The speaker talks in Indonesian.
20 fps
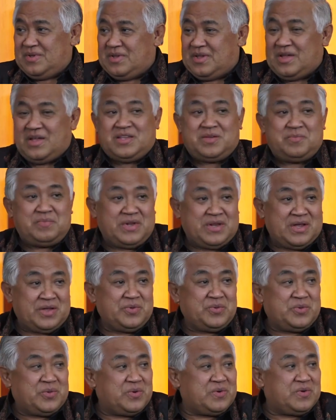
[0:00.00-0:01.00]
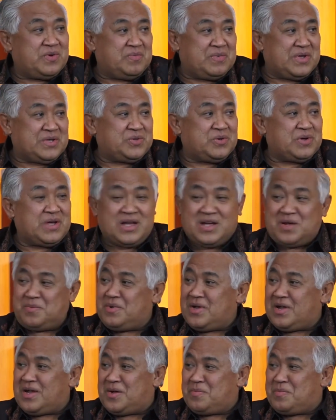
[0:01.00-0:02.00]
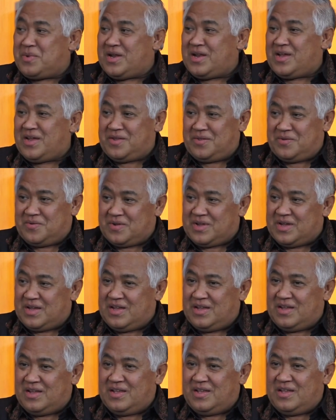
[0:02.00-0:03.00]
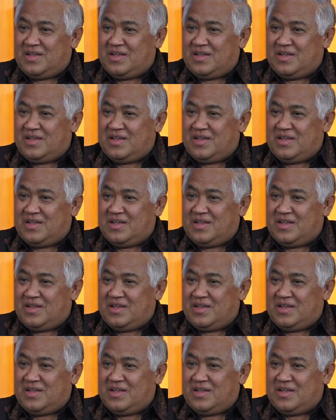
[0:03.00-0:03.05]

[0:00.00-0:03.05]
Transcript: Ya, sebenarnya untuk masuk agama-agama lain juga.